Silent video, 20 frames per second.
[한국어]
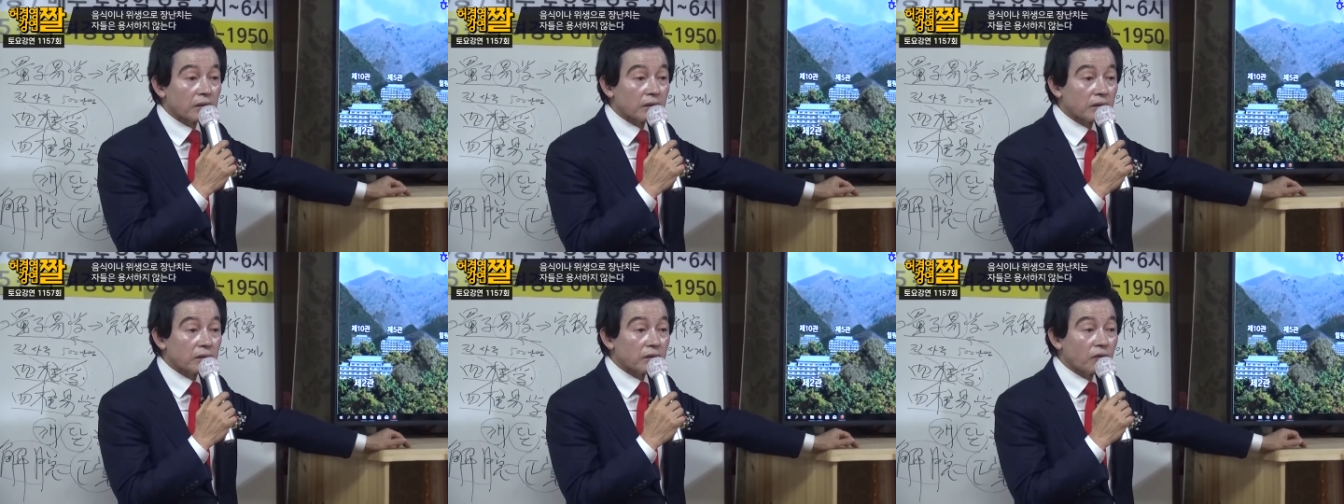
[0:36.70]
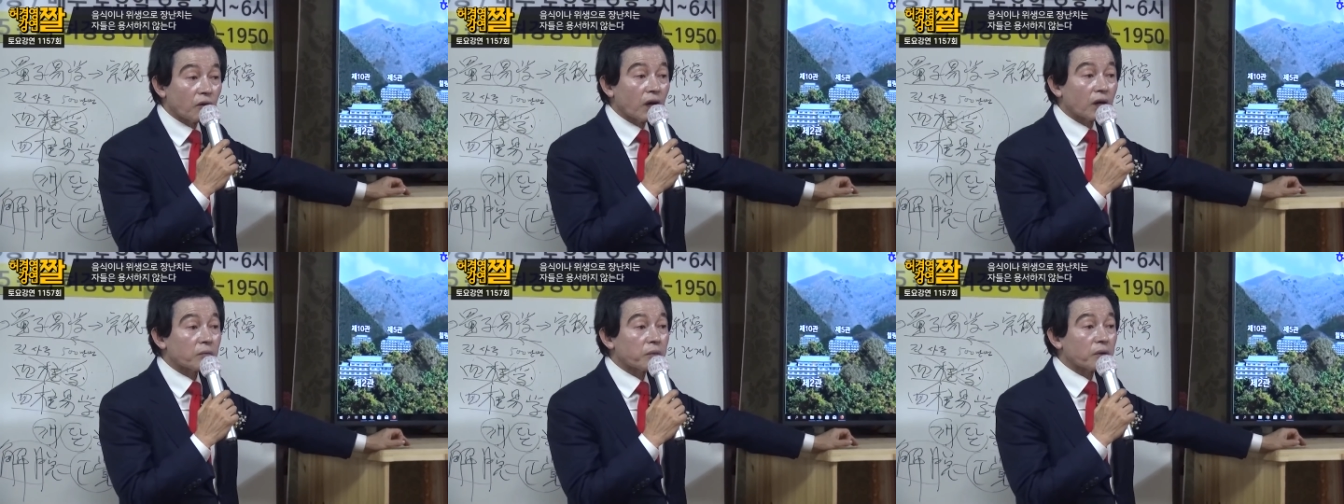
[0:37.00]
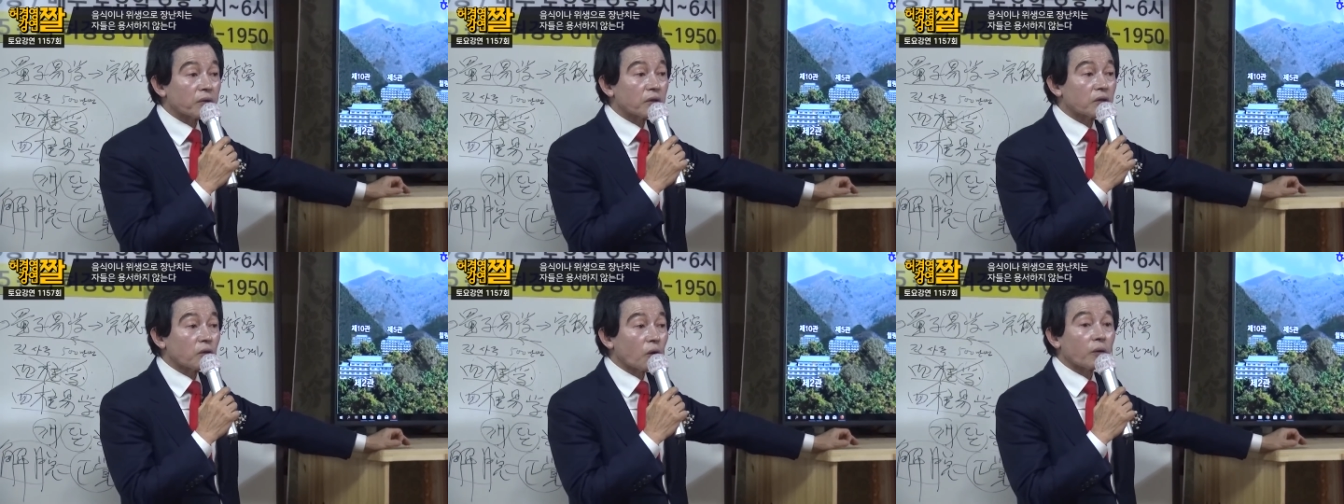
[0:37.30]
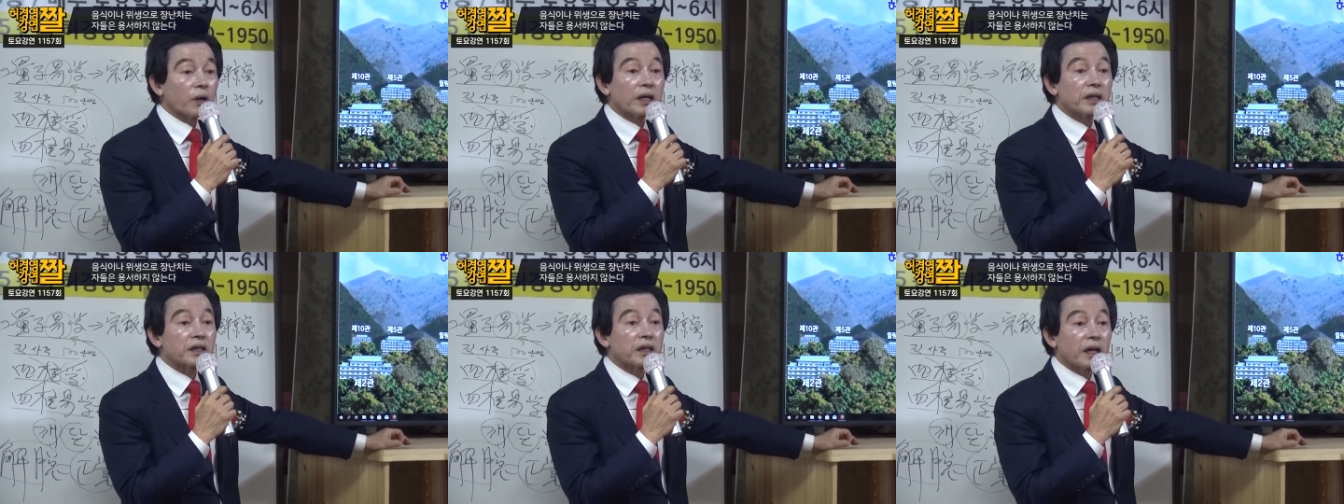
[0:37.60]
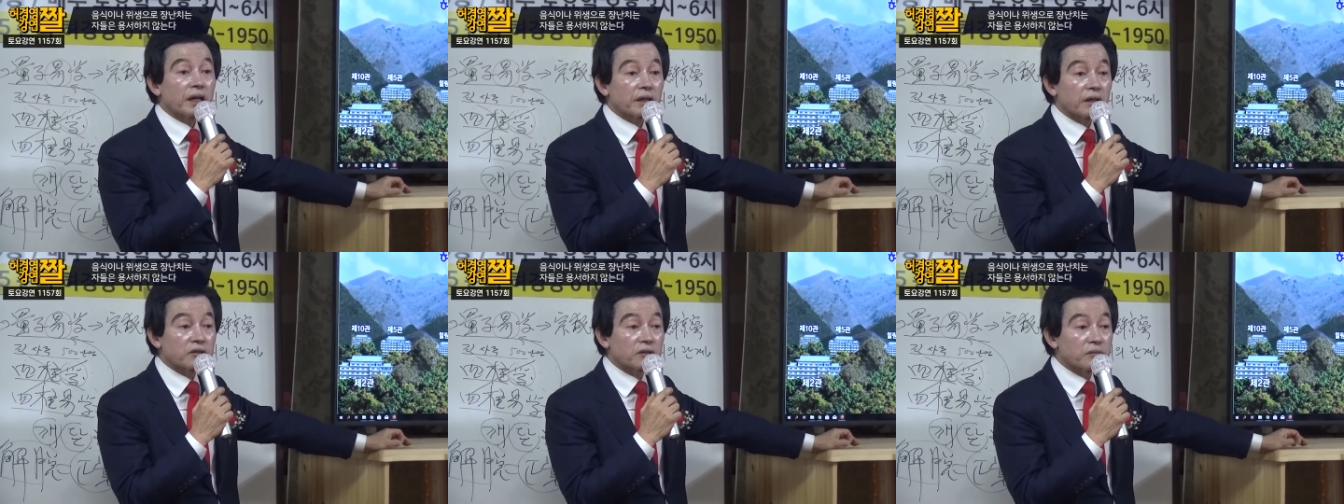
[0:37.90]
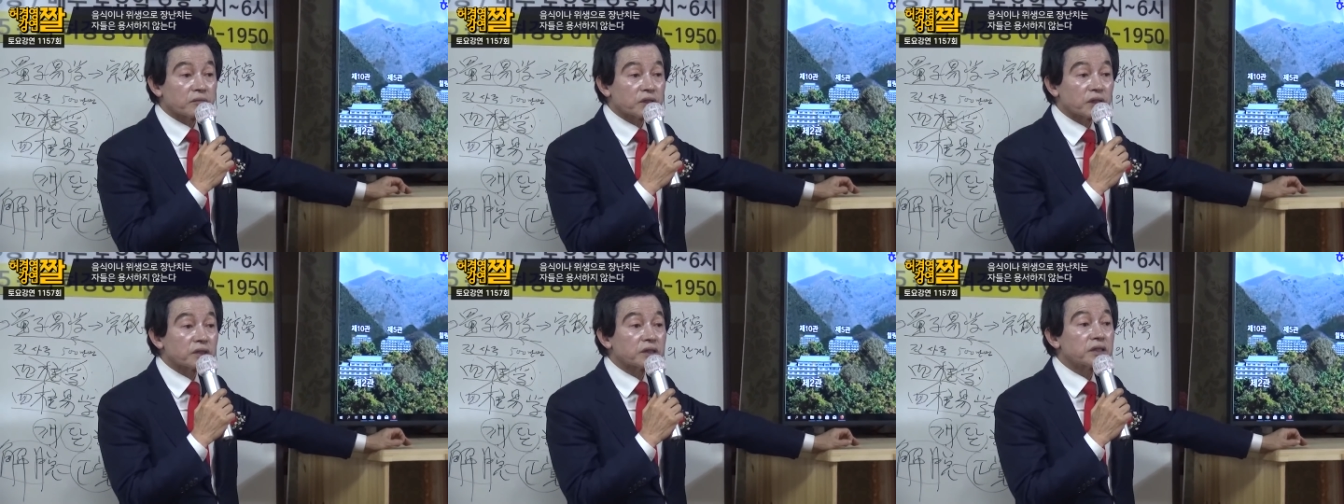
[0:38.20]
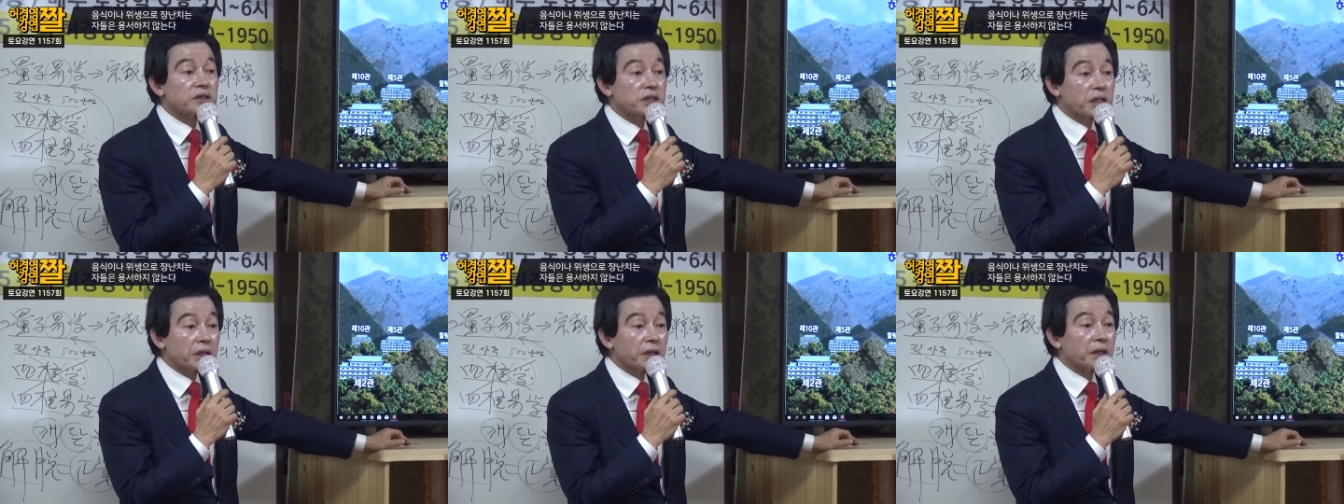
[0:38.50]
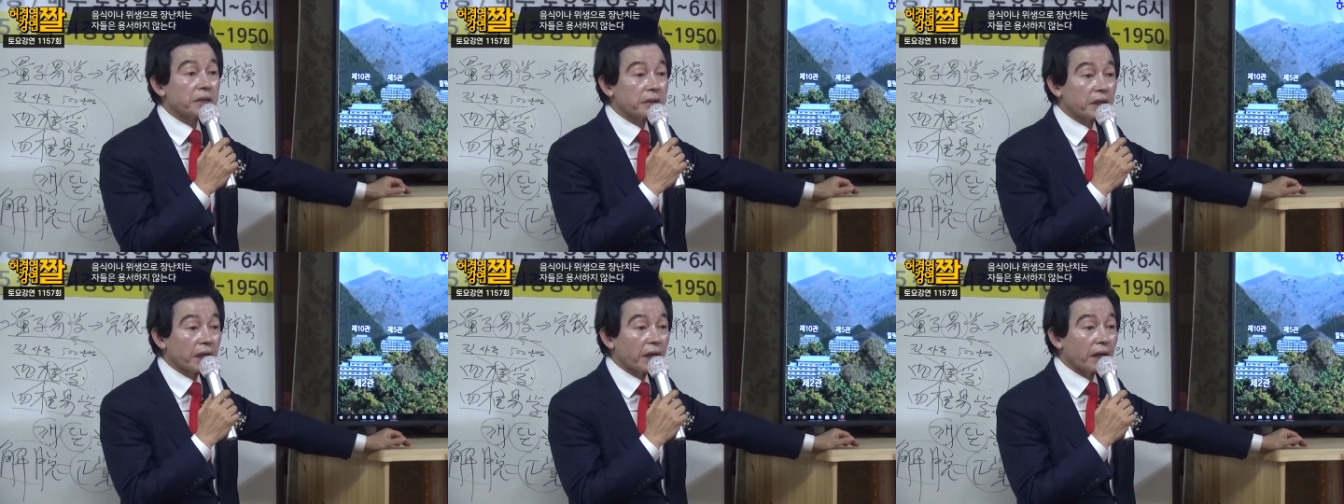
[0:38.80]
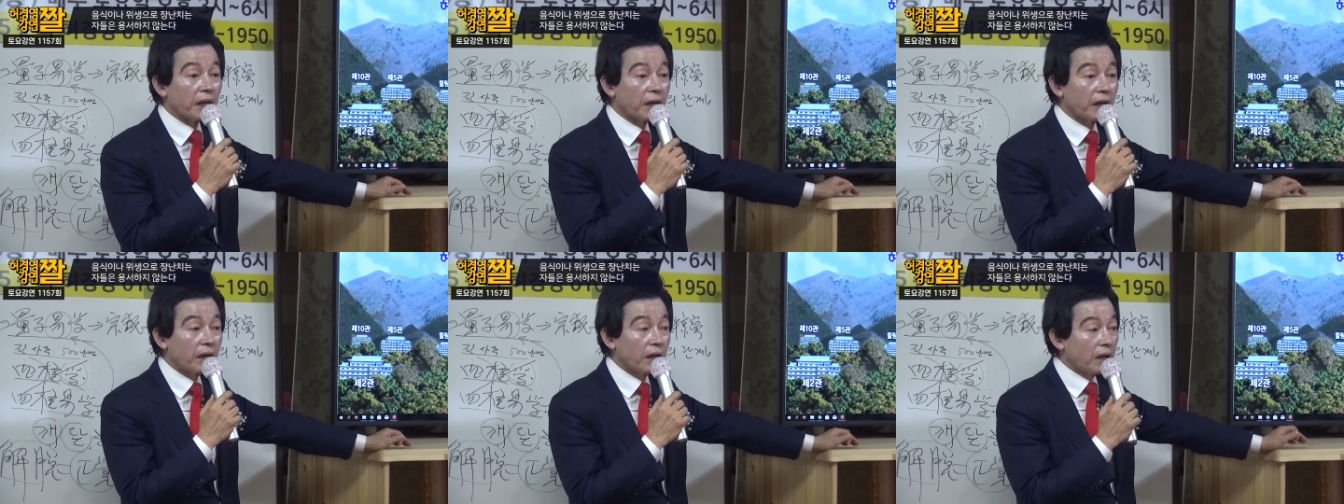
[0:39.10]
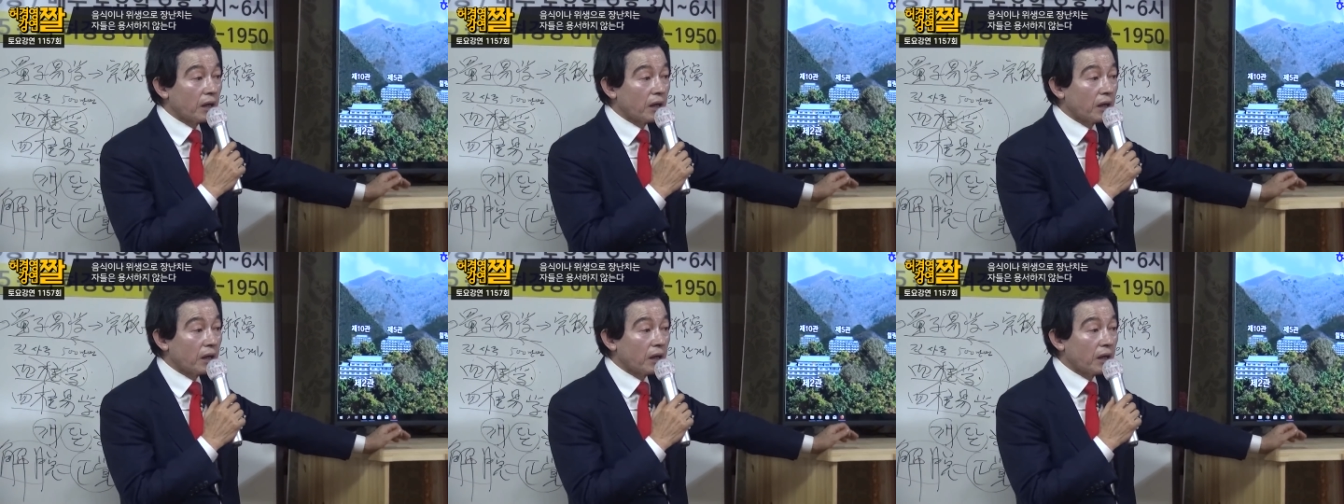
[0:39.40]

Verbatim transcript: 요양병원은 욕하는 게 아니라 좀 정신 차려야 돼.